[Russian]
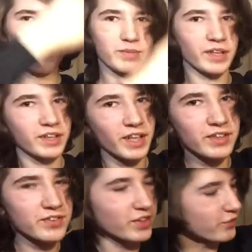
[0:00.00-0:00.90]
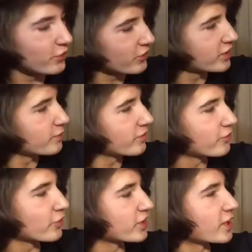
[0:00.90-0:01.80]
Плакат со звездными
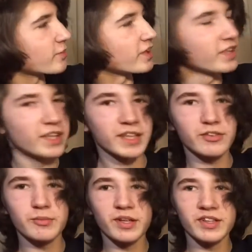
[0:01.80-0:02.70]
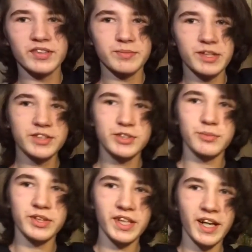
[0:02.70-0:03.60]
войнами. Как вы могли заметить, у
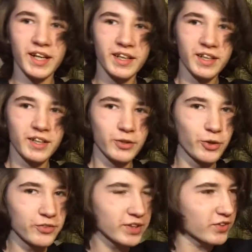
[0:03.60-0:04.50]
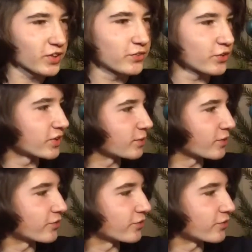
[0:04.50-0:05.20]
меня кофта со Звездными